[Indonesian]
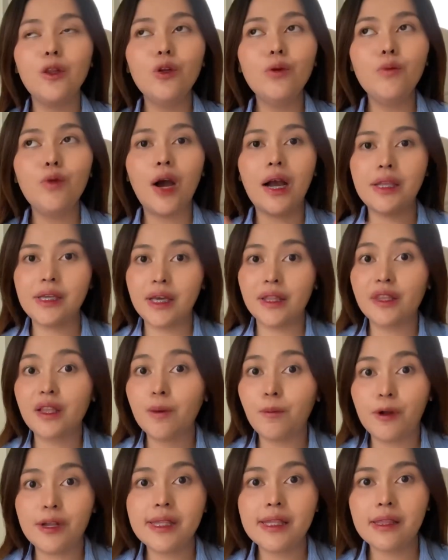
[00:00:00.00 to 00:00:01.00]
tuh bukan Gentle
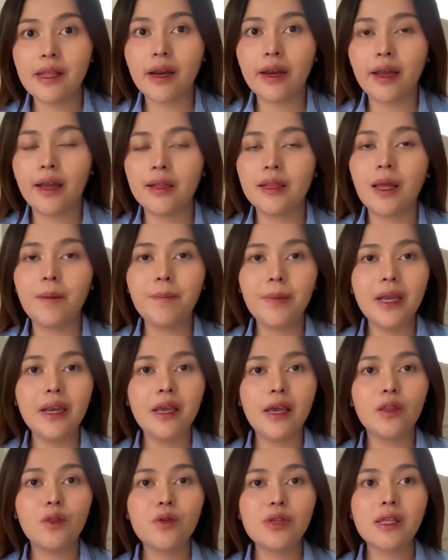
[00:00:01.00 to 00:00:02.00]
Monster ya, tapi
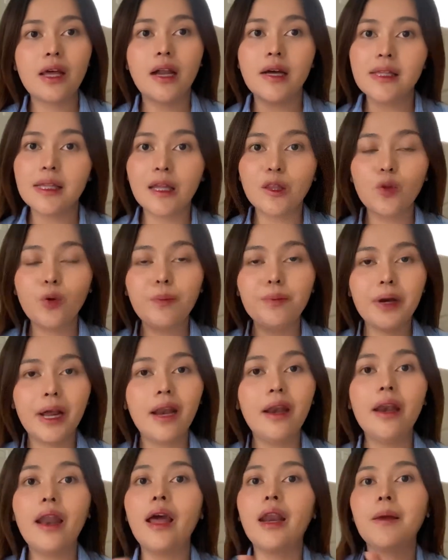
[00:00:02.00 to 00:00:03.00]
dia tuh salah satu
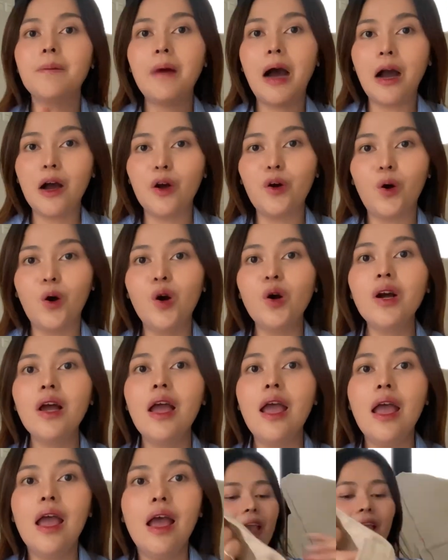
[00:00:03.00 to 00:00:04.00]
brand dari Bangkok.
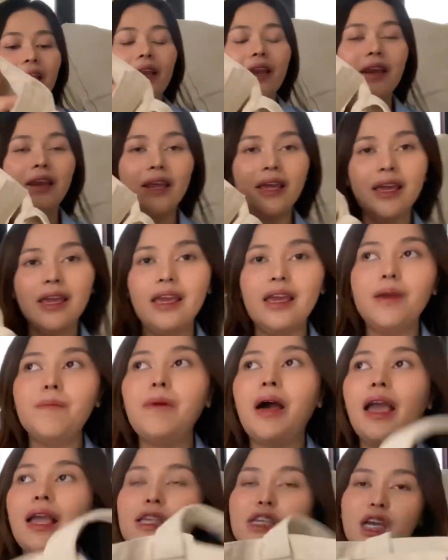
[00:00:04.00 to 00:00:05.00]
Ini
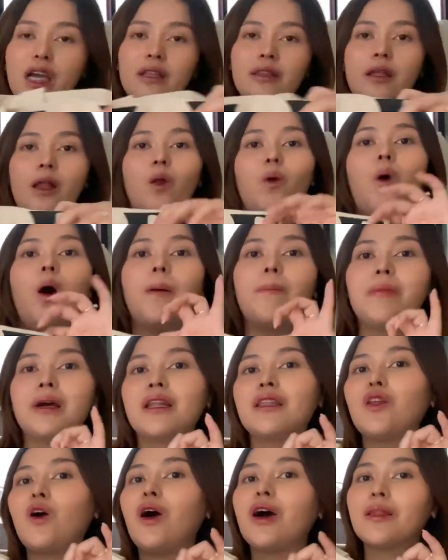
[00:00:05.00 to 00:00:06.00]
My Gentle
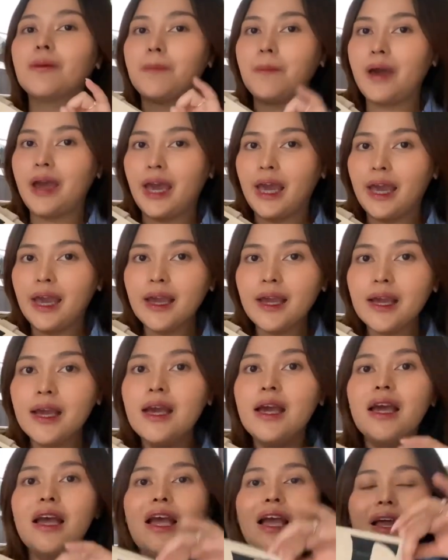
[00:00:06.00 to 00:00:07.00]
Woman Tote Bag.
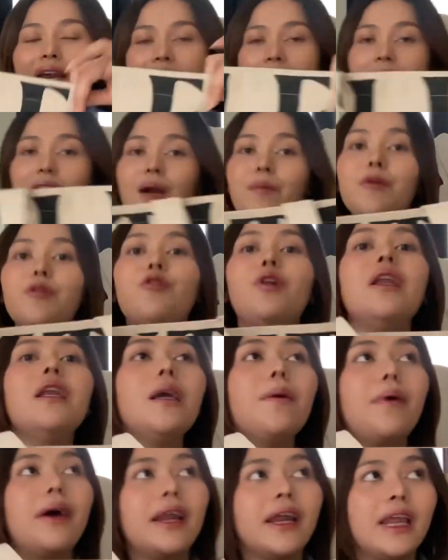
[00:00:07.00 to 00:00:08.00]
Nah, kebetulan
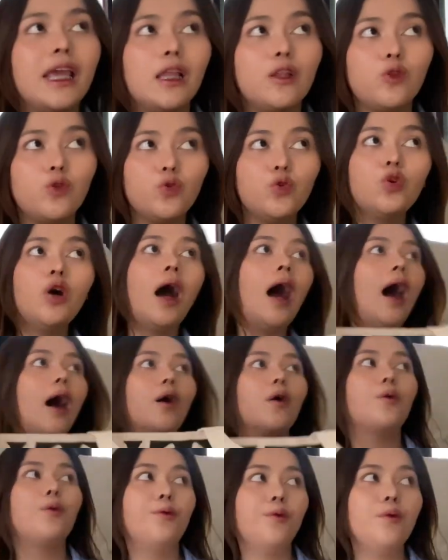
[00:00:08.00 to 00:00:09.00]
kemarin itu
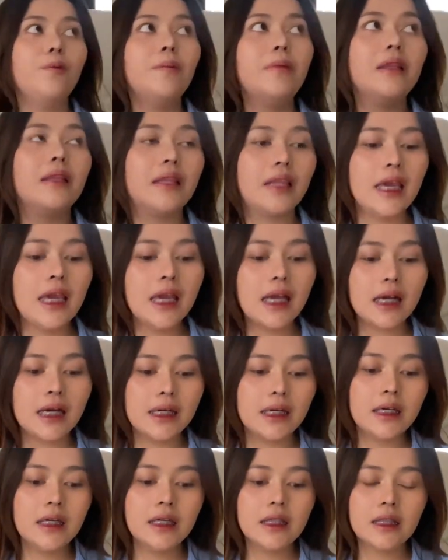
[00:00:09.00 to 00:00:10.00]
aku beli
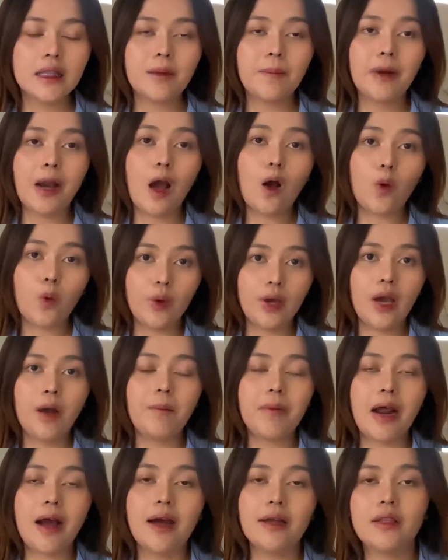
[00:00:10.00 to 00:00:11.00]
ke temen aku yang
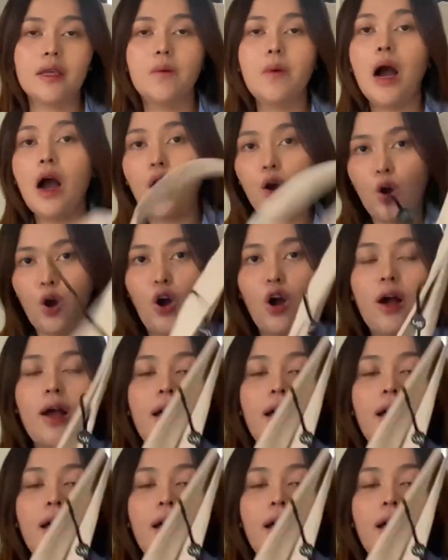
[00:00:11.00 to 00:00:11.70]
berangkat ke Bangkok.